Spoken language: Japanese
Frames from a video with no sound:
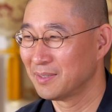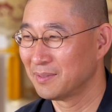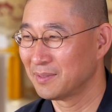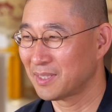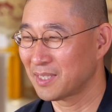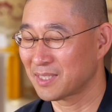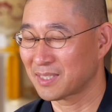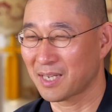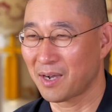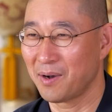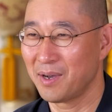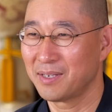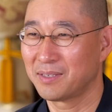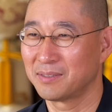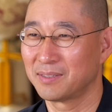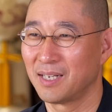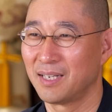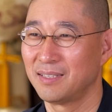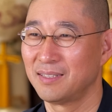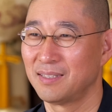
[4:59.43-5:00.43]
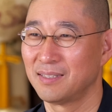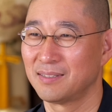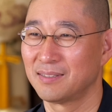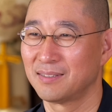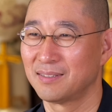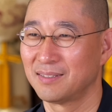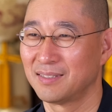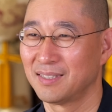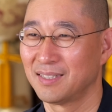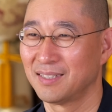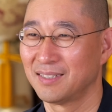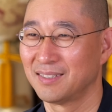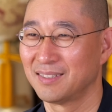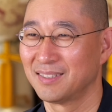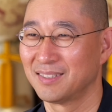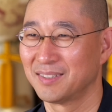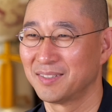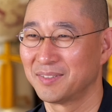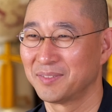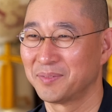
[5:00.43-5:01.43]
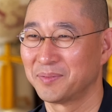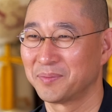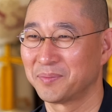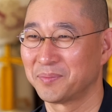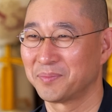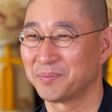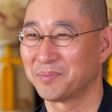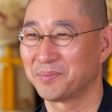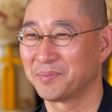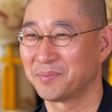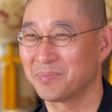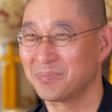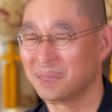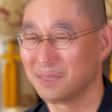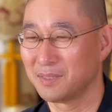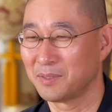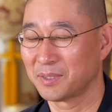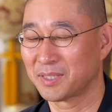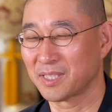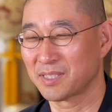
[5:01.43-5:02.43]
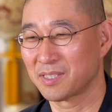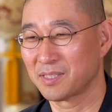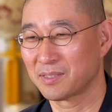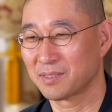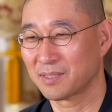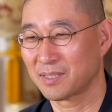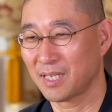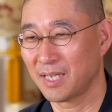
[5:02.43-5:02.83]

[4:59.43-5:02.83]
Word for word: 私可愛くないんですって。私ス